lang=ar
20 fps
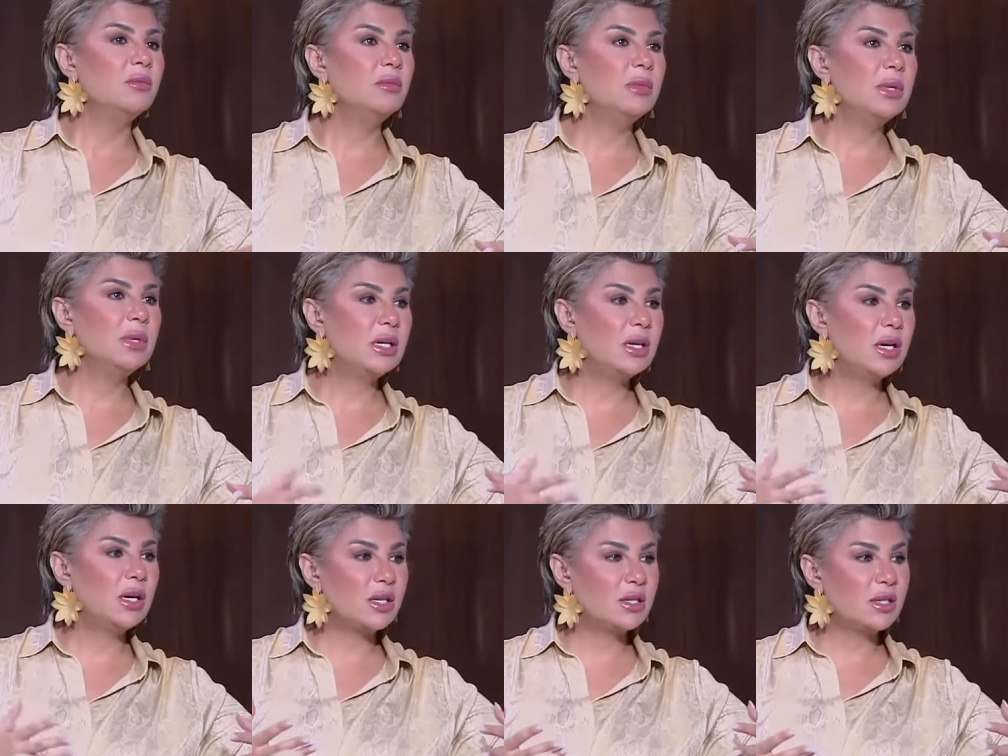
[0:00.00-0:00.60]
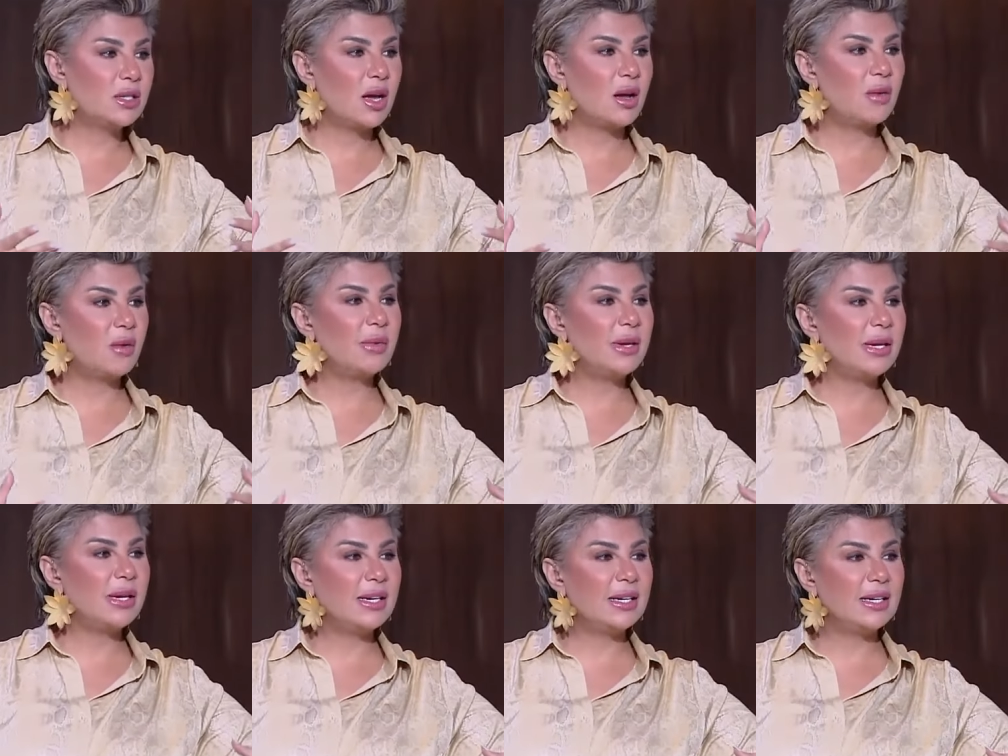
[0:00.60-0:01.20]
من الاصحاب
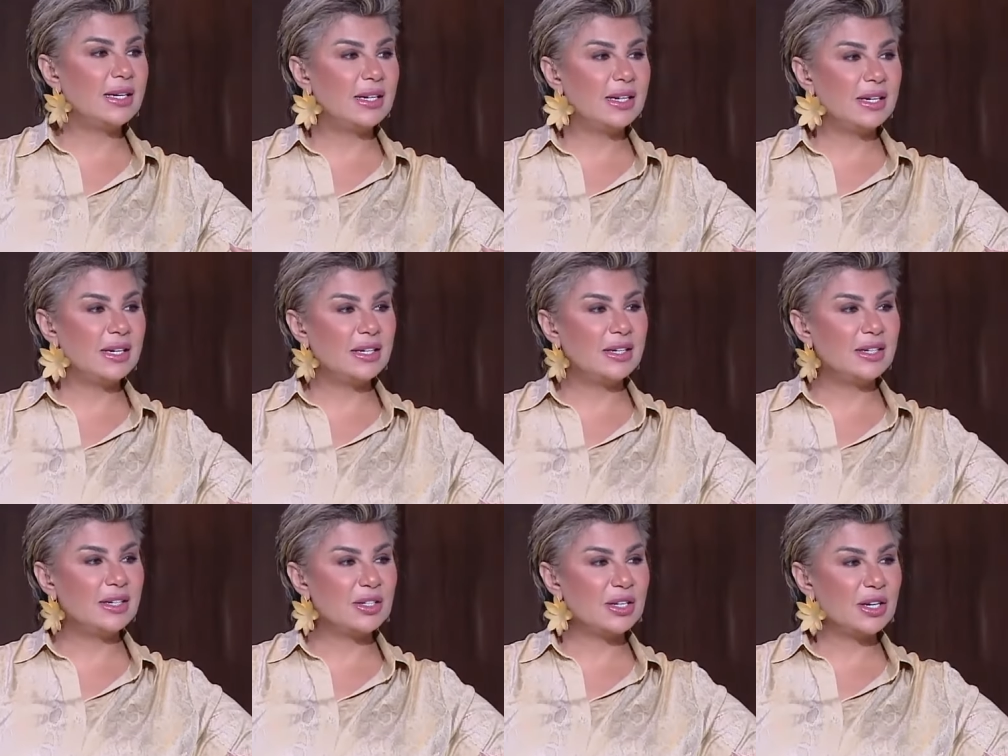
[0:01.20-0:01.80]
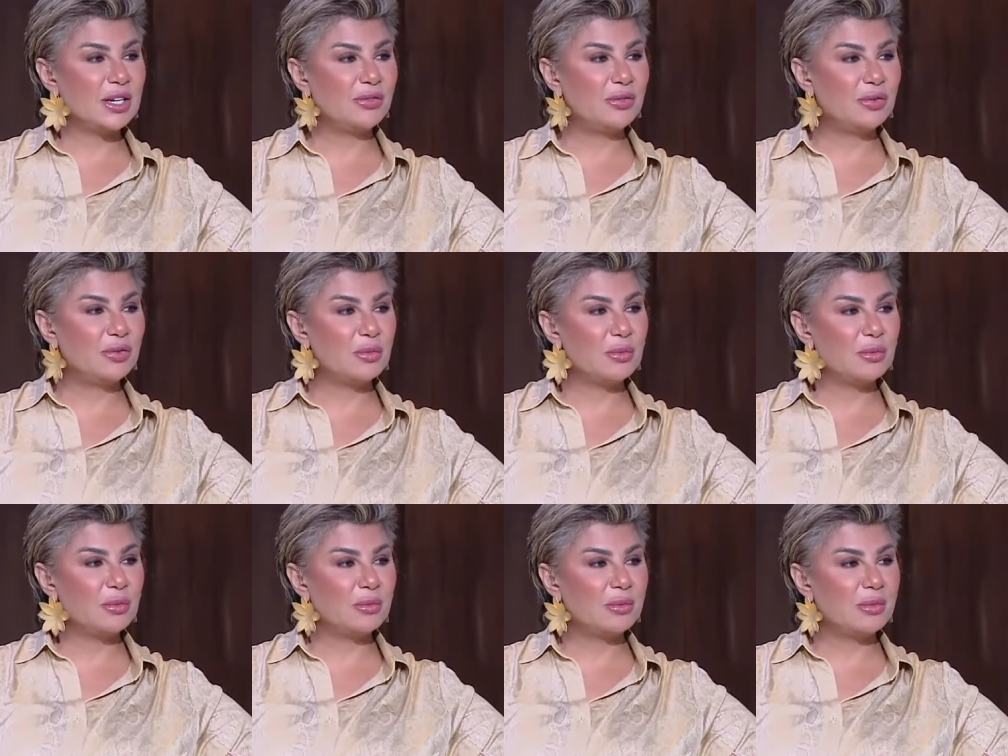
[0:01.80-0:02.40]
اللي
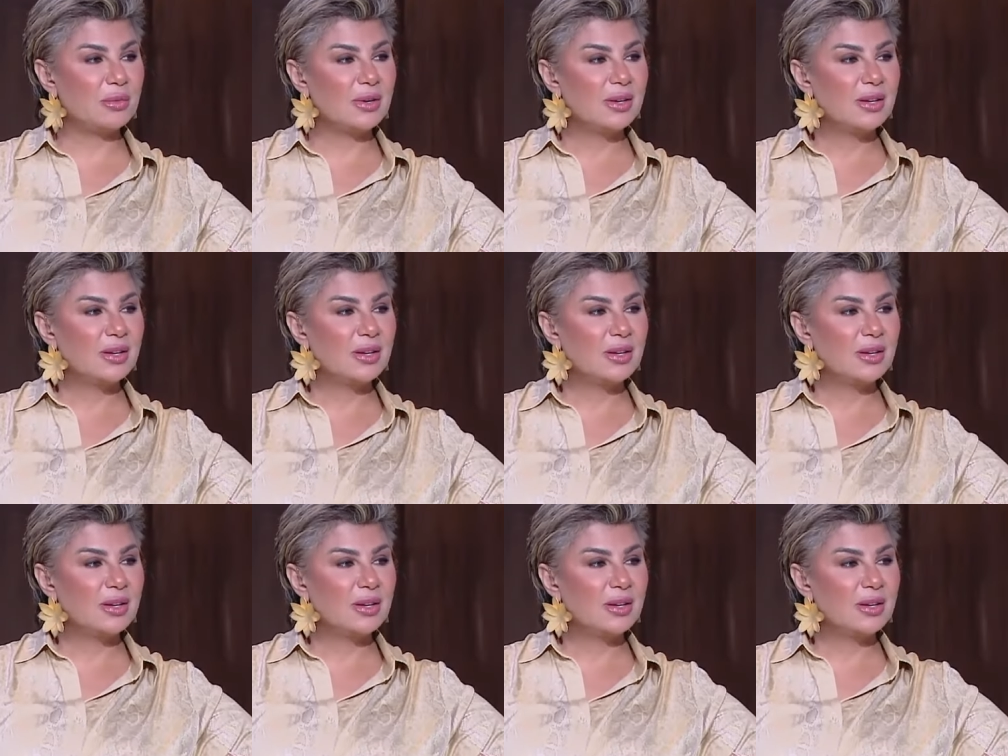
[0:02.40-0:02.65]
شايفهم